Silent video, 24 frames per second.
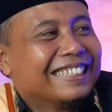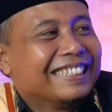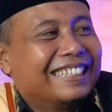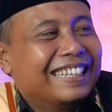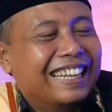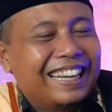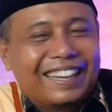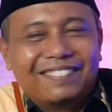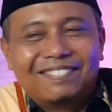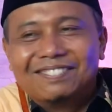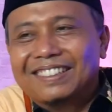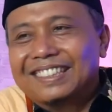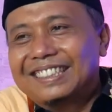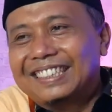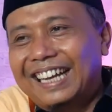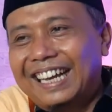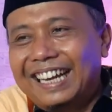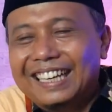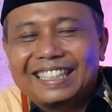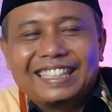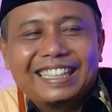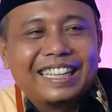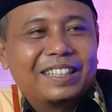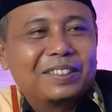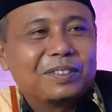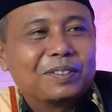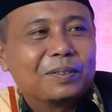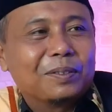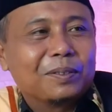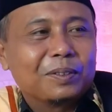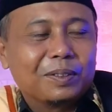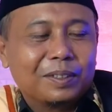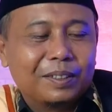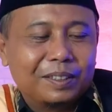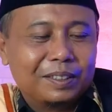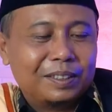Nah, saatnya
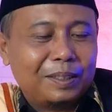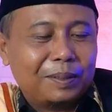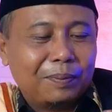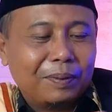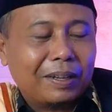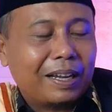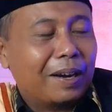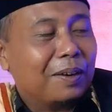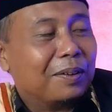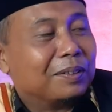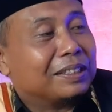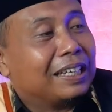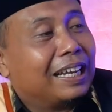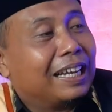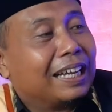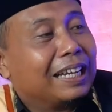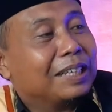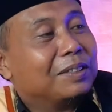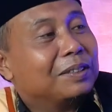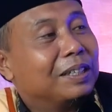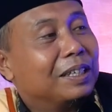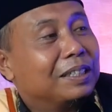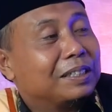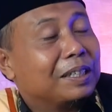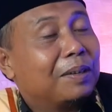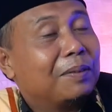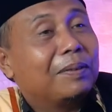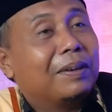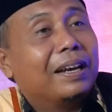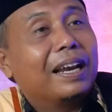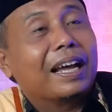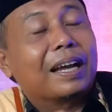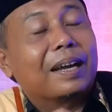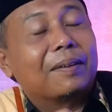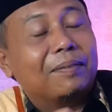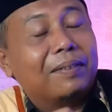itu. Tapi kalau saya kan sudah saya
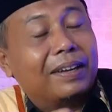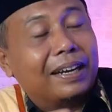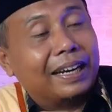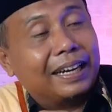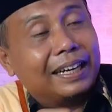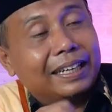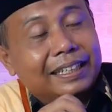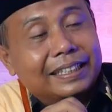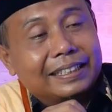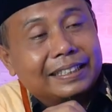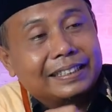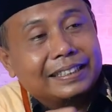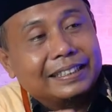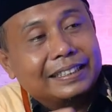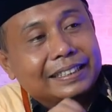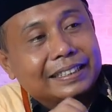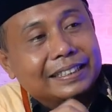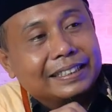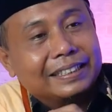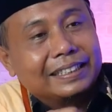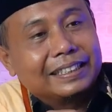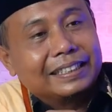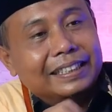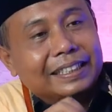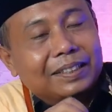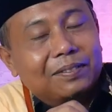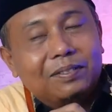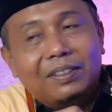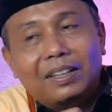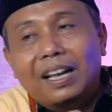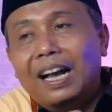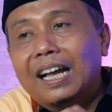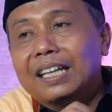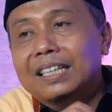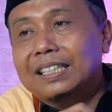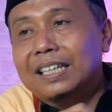bilang kemarin.
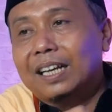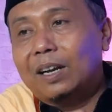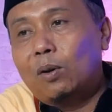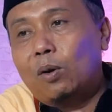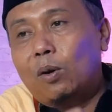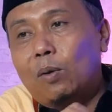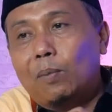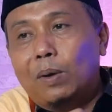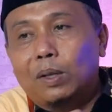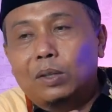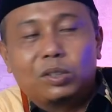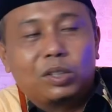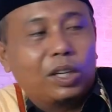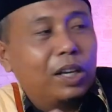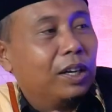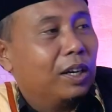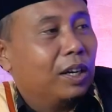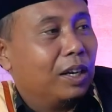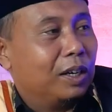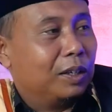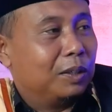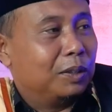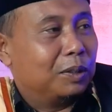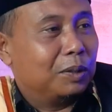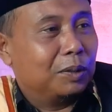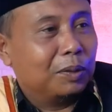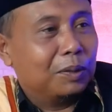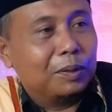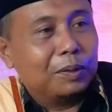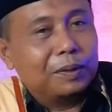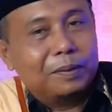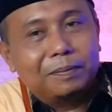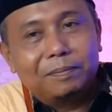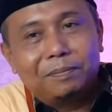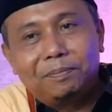Biasa kalau mantenan itu